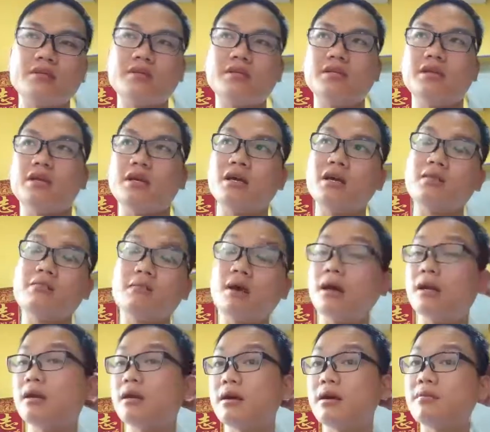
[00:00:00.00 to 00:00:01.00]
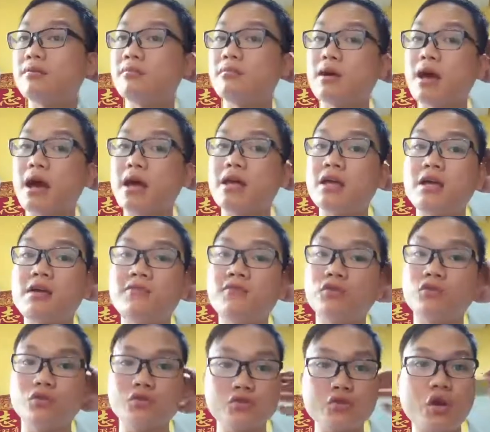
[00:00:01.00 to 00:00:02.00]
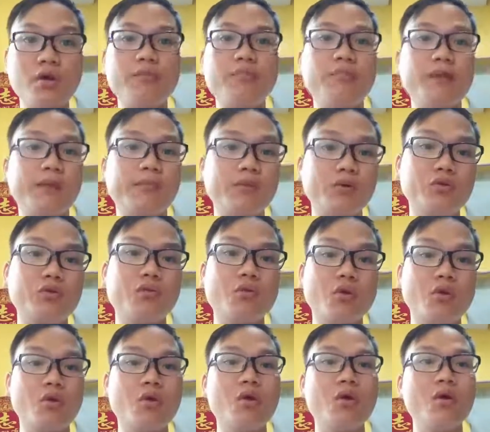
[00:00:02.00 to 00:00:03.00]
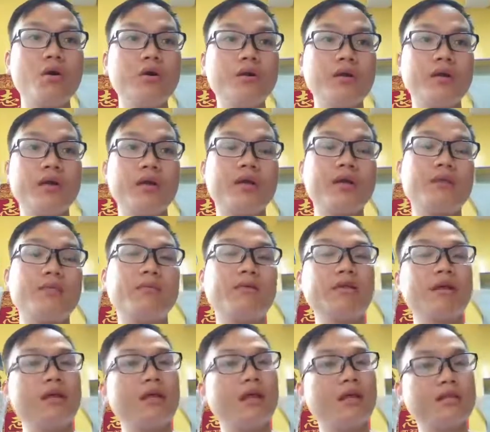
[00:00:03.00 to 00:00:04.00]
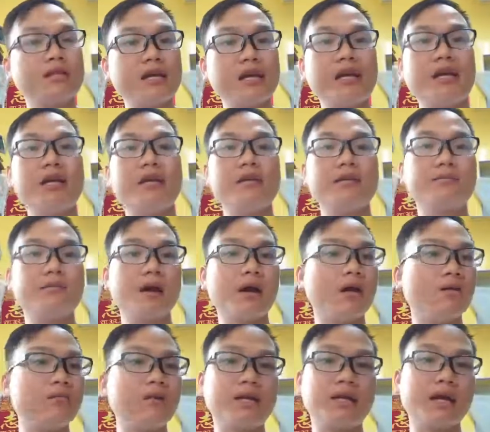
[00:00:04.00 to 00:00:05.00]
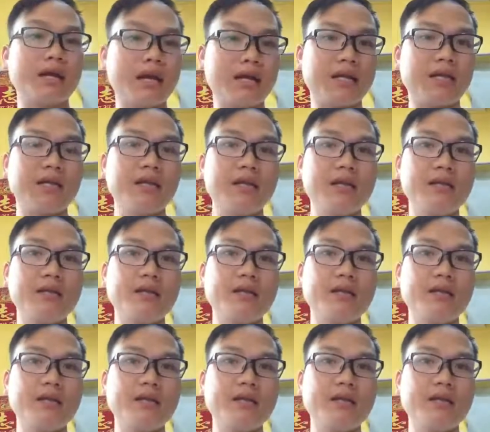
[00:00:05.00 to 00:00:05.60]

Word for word: bản gì nhỉ? bản AI Photoshop bản portable thì anh em có thể là chạy mà không cần cài đặt